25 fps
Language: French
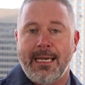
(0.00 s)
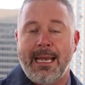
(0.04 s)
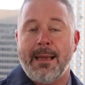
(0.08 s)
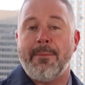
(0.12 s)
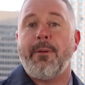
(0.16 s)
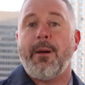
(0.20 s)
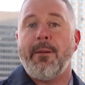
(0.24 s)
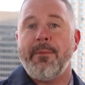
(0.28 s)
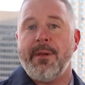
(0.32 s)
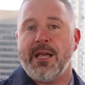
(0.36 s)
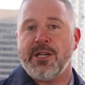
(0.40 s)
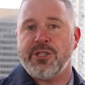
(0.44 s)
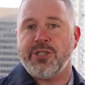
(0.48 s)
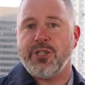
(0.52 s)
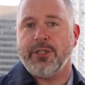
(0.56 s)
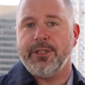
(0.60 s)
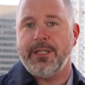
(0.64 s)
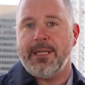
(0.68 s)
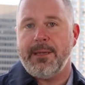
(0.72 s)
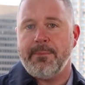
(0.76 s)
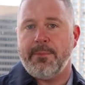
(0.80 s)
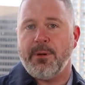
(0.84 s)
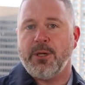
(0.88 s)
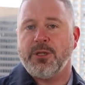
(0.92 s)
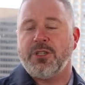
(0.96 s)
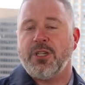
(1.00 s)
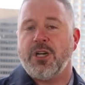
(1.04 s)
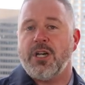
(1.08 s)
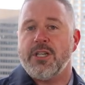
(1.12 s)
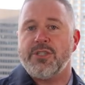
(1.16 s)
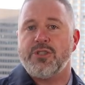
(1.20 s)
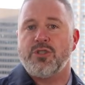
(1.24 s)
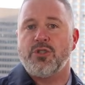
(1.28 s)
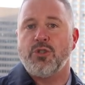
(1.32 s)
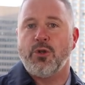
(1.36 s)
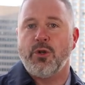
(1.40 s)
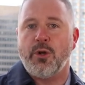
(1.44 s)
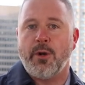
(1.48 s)
La première journée
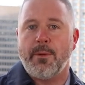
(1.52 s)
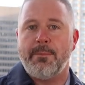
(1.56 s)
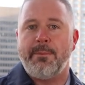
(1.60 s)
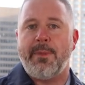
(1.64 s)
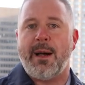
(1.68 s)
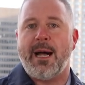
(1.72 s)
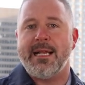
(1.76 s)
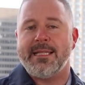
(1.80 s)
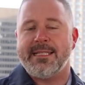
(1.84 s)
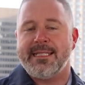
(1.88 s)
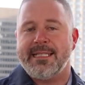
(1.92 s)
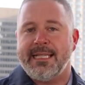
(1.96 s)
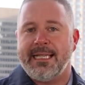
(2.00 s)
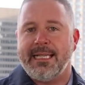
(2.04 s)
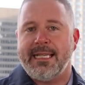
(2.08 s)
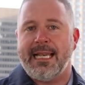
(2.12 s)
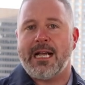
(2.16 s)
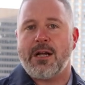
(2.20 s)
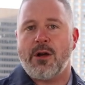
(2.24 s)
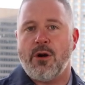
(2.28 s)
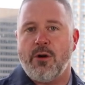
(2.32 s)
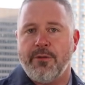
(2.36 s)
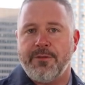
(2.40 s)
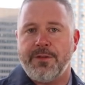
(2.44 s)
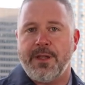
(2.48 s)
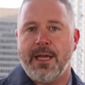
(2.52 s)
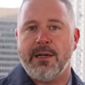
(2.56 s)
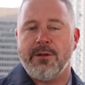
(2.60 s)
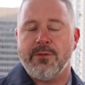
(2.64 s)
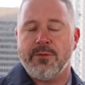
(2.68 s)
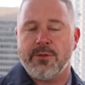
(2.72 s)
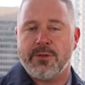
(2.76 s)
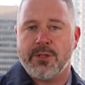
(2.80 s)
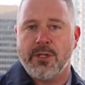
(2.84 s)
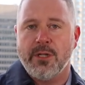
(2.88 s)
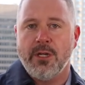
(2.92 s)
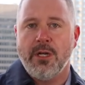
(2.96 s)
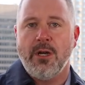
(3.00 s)
portera sur bâtir la
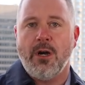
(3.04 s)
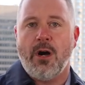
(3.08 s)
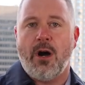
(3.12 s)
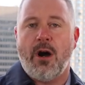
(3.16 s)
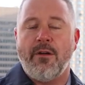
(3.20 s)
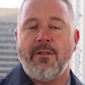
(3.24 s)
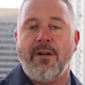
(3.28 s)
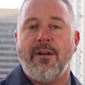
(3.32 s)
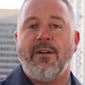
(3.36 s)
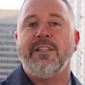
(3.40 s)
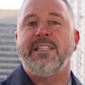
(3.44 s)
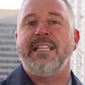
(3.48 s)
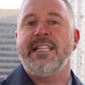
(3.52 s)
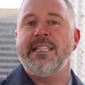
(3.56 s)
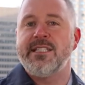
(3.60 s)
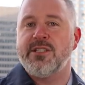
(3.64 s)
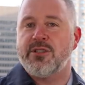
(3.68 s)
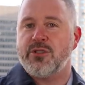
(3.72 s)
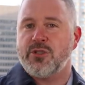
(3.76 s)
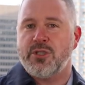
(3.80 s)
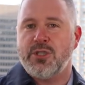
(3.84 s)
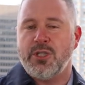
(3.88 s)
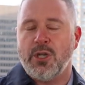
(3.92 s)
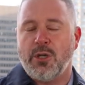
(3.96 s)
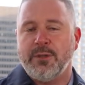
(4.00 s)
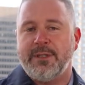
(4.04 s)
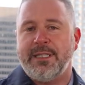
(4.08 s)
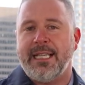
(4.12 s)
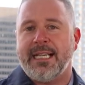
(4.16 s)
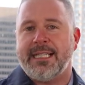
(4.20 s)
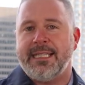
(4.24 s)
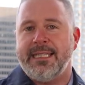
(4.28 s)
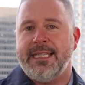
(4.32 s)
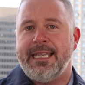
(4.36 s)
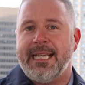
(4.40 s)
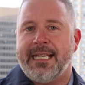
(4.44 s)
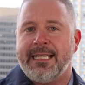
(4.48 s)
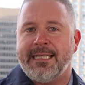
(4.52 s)
confiance. On va avoir des discussions
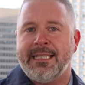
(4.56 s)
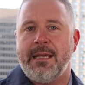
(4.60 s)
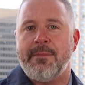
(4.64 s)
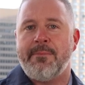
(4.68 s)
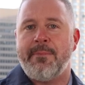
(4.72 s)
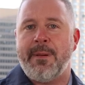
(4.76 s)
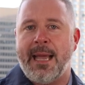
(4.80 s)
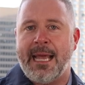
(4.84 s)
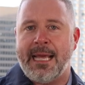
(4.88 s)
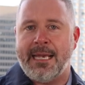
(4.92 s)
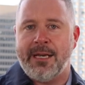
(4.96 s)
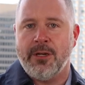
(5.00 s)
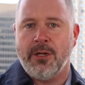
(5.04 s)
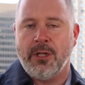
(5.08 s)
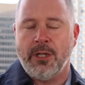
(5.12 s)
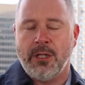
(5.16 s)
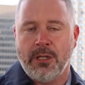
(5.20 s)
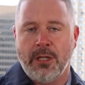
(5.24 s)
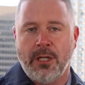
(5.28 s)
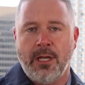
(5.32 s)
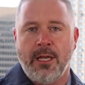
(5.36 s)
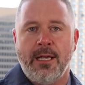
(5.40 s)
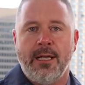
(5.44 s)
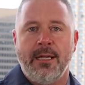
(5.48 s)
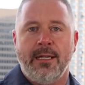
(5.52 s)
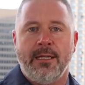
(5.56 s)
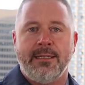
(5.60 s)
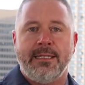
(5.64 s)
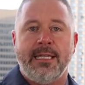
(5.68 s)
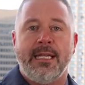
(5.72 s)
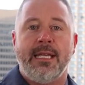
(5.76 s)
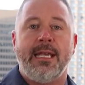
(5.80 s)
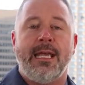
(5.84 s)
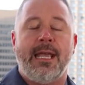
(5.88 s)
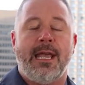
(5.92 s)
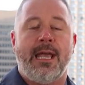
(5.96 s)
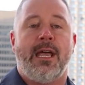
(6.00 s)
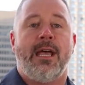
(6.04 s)
techniques, des panels,
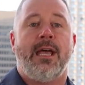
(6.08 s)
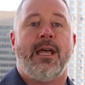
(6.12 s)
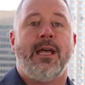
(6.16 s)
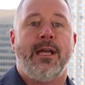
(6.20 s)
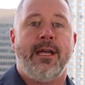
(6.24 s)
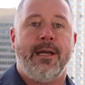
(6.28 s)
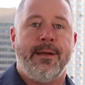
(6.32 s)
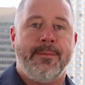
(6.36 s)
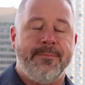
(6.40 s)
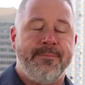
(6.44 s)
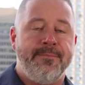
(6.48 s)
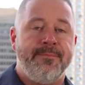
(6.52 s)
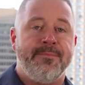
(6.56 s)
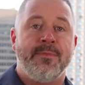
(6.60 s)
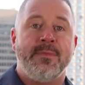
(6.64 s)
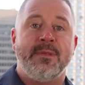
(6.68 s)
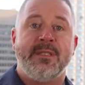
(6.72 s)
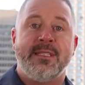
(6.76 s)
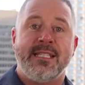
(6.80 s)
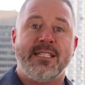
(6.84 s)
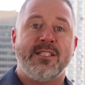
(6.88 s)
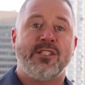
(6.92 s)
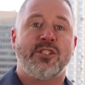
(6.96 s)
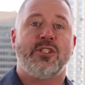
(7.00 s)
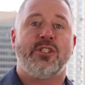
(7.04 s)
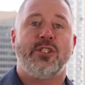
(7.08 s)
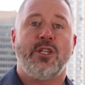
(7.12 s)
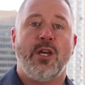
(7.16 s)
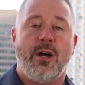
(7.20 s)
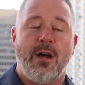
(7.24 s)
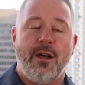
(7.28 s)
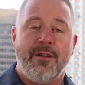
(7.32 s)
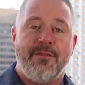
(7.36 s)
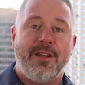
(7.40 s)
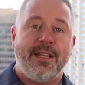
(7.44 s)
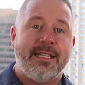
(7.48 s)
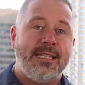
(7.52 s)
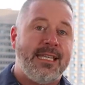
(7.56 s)
des euh,
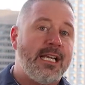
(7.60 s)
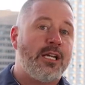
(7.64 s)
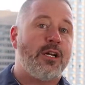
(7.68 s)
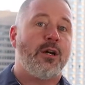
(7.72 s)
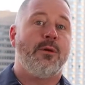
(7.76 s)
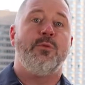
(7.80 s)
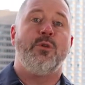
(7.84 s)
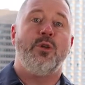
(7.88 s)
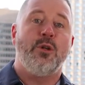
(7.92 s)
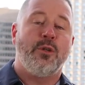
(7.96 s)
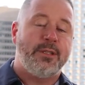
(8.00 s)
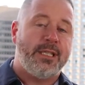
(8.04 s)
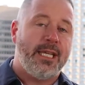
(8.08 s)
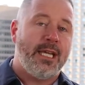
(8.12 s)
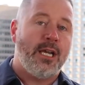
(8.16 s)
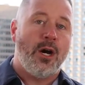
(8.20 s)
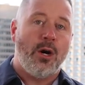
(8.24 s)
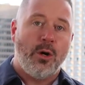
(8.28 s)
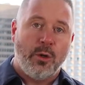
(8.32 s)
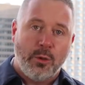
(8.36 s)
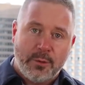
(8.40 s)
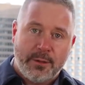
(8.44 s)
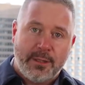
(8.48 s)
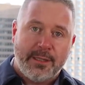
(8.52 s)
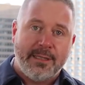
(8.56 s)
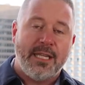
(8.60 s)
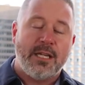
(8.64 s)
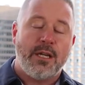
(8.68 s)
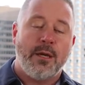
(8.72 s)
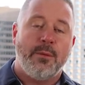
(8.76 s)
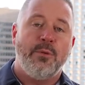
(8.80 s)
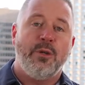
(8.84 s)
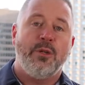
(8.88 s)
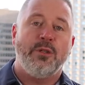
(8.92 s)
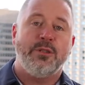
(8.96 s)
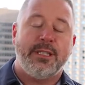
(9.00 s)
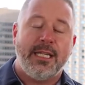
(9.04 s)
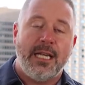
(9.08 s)
discussions avec des communautés hautes, des
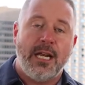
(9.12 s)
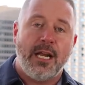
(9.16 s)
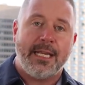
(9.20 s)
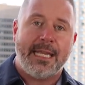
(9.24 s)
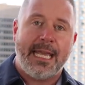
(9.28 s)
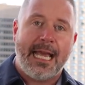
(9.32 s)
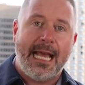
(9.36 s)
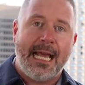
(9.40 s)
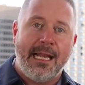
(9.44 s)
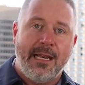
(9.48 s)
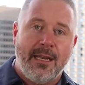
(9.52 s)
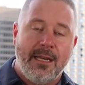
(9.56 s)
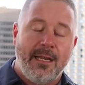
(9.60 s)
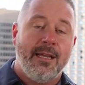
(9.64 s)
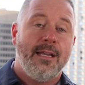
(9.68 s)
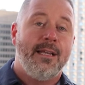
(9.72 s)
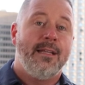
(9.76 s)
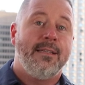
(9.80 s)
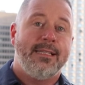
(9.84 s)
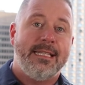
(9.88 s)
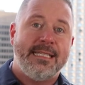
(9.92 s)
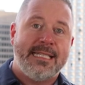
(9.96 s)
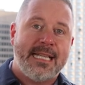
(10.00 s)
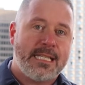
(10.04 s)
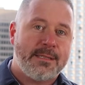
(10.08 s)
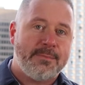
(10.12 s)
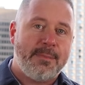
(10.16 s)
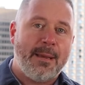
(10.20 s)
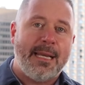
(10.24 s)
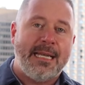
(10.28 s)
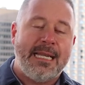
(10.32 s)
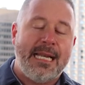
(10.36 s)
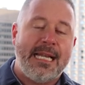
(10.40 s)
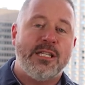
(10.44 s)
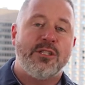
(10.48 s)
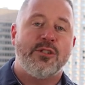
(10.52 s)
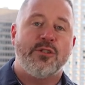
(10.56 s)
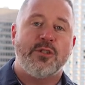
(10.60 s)
communautés locales, des
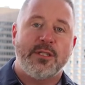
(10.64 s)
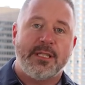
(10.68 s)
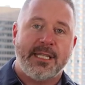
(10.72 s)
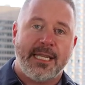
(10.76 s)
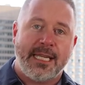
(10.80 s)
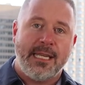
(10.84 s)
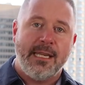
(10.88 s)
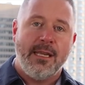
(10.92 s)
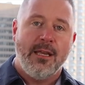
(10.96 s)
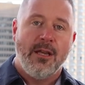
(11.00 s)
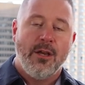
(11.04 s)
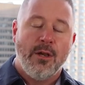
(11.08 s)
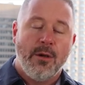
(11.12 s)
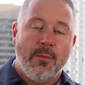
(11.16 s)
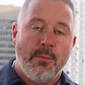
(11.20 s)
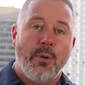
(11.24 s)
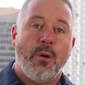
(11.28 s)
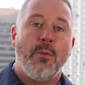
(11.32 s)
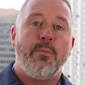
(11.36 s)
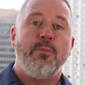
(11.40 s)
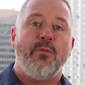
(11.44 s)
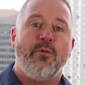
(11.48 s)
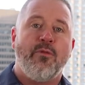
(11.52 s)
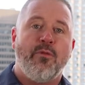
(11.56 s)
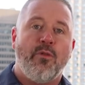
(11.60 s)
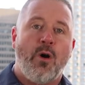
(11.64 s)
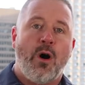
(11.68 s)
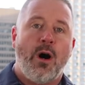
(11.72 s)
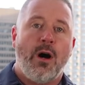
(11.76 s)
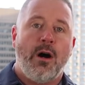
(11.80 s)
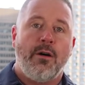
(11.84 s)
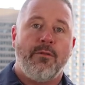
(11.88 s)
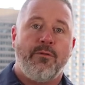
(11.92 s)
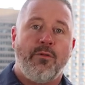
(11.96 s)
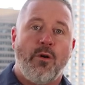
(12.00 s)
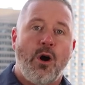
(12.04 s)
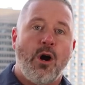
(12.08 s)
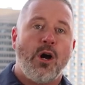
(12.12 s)
experts de l'industrie pour
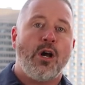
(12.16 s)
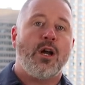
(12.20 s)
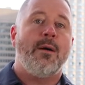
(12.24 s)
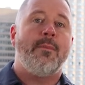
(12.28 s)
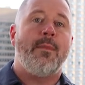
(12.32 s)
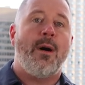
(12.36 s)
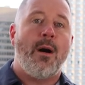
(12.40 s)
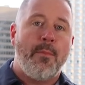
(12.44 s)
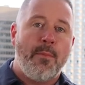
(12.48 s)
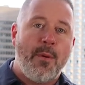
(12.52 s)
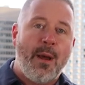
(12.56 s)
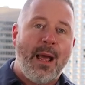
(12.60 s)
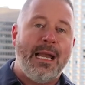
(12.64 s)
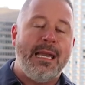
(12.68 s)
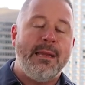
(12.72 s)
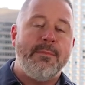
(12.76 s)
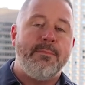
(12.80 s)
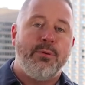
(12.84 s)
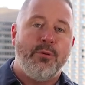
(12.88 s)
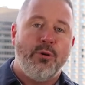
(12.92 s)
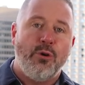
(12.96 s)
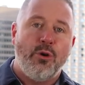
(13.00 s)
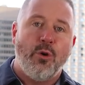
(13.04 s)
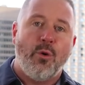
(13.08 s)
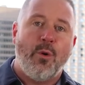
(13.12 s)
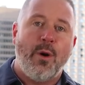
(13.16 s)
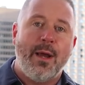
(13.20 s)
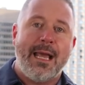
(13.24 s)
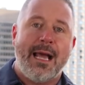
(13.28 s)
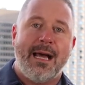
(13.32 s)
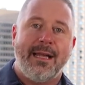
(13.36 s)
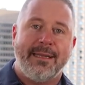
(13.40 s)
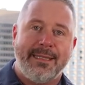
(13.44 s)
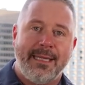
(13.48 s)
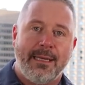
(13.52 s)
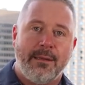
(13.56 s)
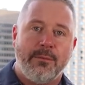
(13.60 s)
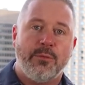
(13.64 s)
pouvoir voir comment on peut aller plus loin
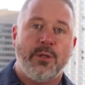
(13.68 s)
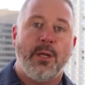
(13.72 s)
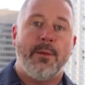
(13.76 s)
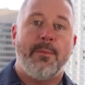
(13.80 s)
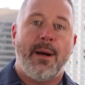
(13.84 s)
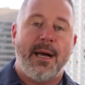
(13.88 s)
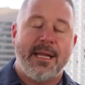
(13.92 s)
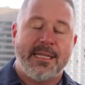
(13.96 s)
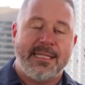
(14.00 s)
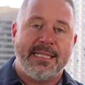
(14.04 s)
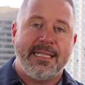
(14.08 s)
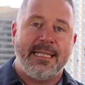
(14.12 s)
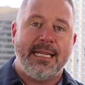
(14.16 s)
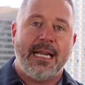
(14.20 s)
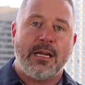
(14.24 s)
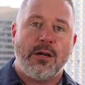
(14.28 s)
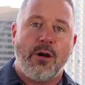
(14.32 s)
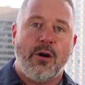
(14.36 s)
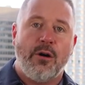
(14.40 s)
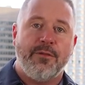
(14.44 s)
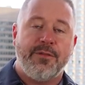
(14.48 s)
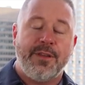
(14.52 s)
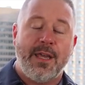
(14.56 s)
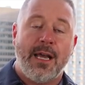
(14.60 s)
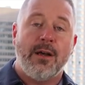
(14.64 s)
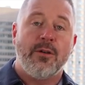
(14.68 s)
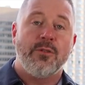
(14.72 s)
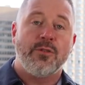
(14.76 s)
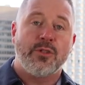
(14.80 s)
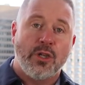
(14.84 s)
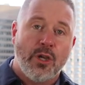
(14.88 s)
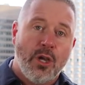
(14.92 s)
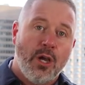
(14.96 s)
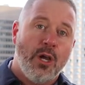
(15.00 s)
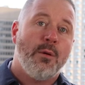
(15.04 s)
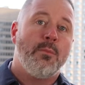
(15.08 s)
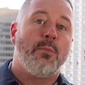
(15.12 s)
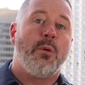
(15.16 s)
en termes de bâtir la
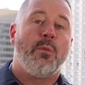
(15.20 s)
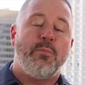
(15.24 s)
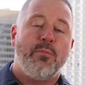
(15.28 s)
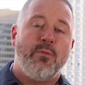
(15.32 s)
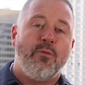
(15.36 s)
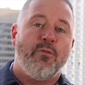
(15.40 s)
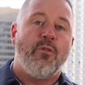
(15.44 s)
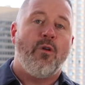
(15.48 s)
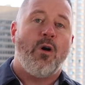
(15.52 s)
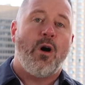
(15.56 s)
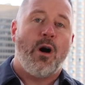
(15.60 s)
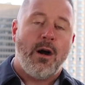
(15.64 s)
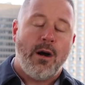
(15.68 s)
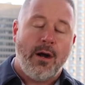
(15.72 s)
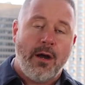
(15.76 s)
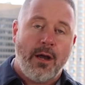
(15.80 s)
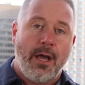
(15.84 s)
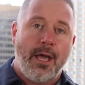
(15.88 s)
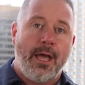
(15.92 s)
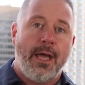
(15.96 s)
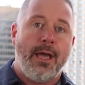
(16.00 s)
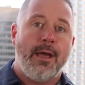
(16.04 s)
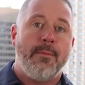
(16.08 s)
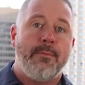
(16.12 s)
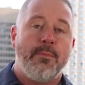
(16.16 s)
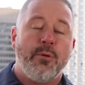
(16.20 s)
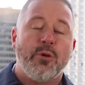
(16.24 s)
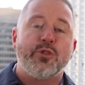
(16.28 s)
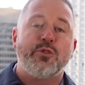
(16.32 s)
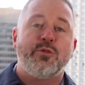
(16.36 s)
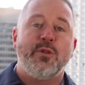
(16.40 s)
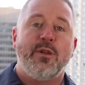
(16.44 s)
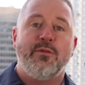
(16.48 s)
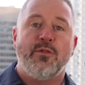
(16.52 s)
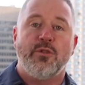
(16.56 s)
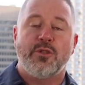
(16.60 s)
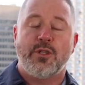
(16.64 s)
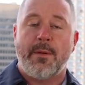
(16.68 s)
confiance pour pouvoir euh,
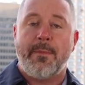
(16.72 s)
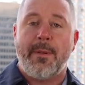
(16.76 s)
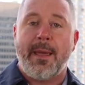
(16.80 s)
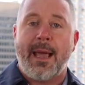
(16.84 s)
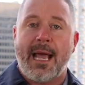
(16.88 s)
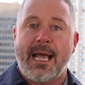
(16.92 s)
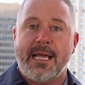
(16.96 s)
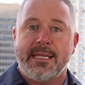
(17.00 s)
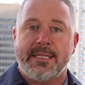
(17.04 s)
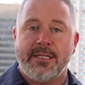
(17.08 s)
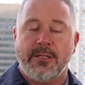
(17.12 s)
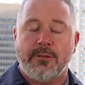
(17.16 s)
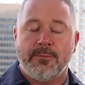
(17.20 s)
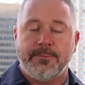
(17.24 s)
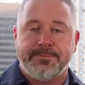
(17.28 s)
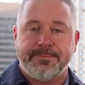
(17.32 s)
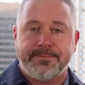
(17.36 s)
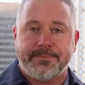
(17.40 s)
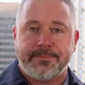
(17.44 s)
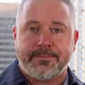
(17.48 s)
poursuivre nos opérations.